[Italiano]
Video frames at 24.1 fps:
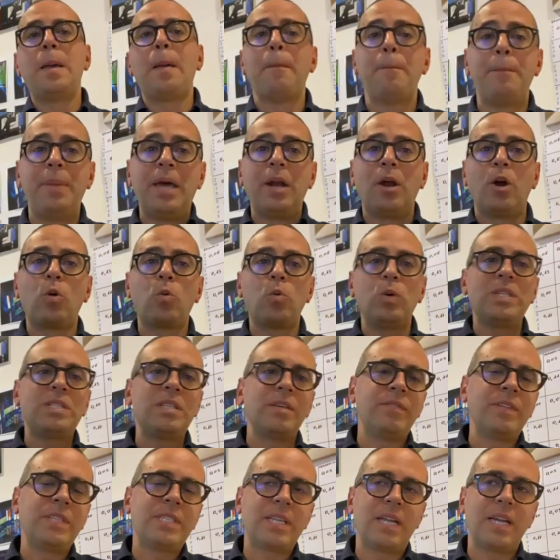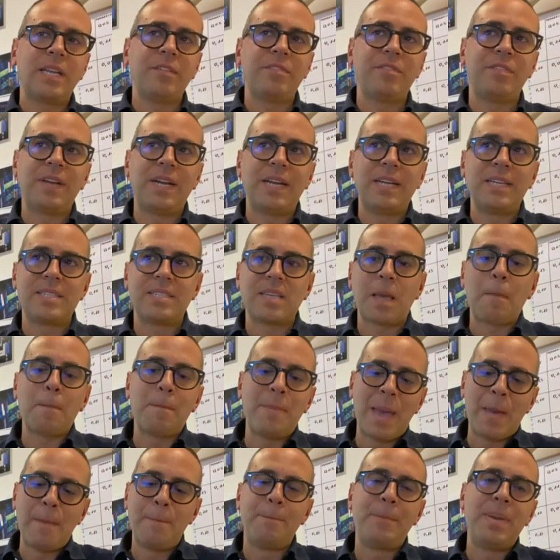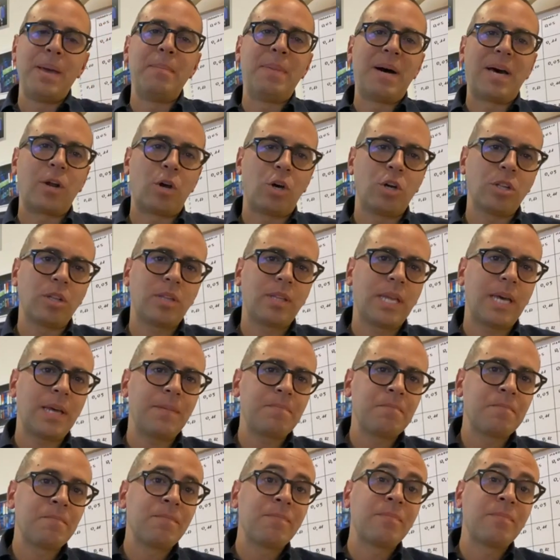Però qui si è vista la differenza. Beppe Marotta